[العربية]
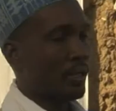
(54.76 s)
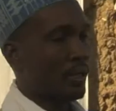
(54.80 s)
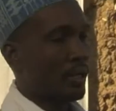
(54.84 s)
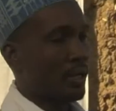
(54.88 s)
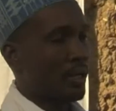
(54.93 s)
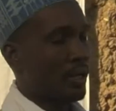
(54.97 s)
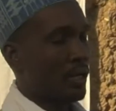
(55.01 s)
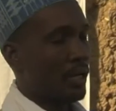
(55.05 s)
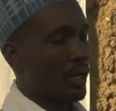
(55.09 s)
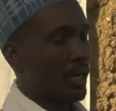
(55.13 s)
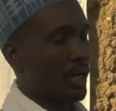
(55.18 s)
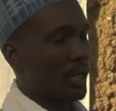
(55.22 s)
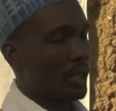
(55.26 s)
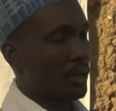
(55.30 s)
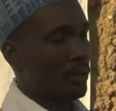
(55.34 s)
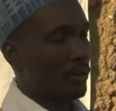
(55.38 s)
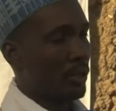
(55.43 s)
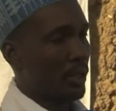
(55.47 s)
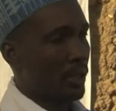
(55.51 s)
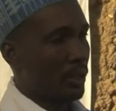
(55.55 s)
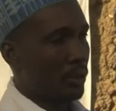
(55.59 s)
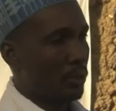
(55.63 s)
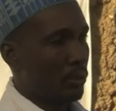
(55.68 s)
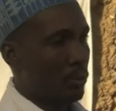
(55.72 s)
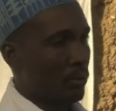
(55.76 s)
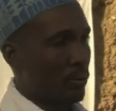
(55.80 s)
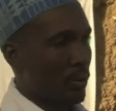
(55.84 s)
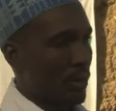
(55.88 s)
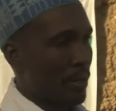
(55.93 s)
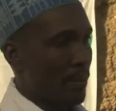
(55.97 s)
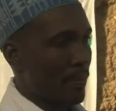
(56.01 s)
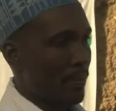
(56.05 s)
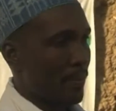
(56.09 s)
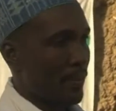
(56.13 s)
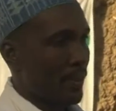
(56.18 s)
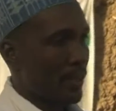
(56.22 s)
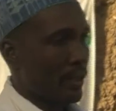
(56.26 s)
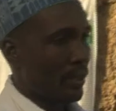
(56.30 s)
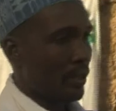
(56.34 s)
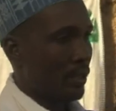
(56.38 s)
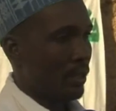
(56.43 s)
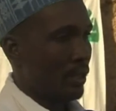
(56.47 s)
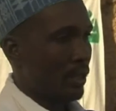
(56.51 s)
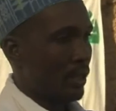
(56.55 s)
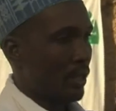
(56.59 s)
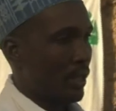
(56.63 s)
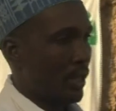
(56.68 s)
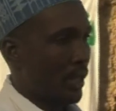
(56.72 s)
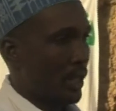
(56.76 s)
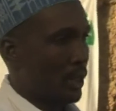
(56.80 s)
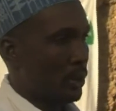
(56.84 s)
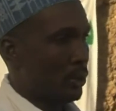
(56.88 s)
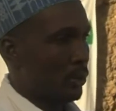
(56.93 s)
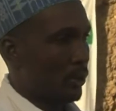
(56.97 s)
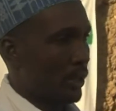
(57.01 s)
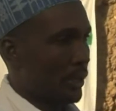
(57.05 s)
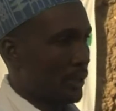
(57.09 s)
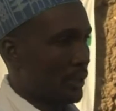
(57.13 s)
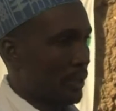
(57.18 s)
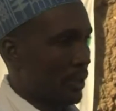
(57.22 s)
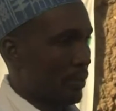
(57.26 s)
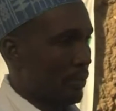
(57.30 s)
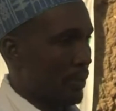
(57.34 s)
المجيدة التي تحتوي على الأذكار